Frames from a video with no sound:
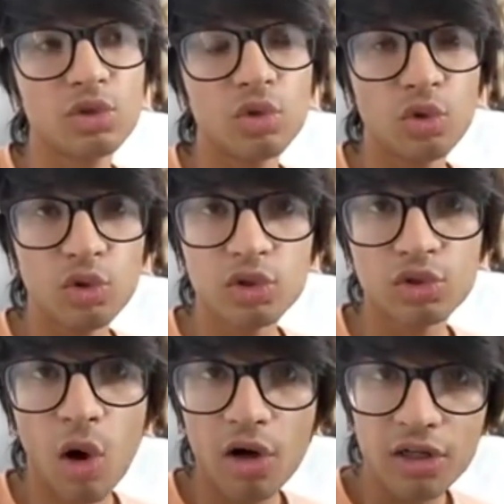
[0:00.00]
इतनी
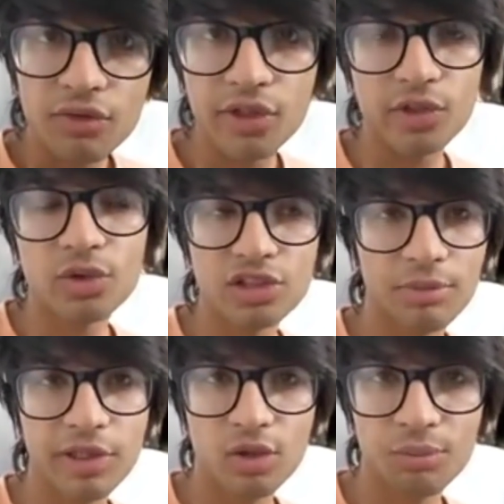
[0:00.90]
सारी वीडियोज है
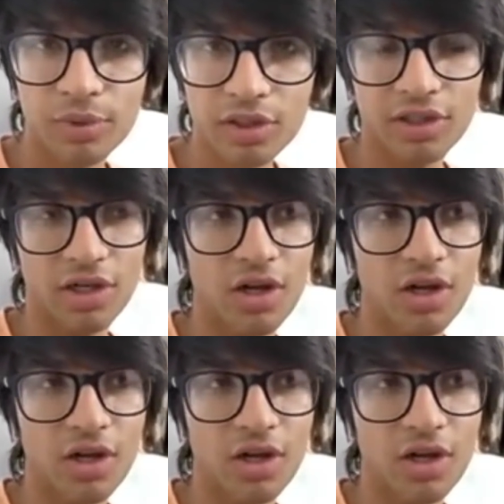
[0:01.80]
मेरे ऊपर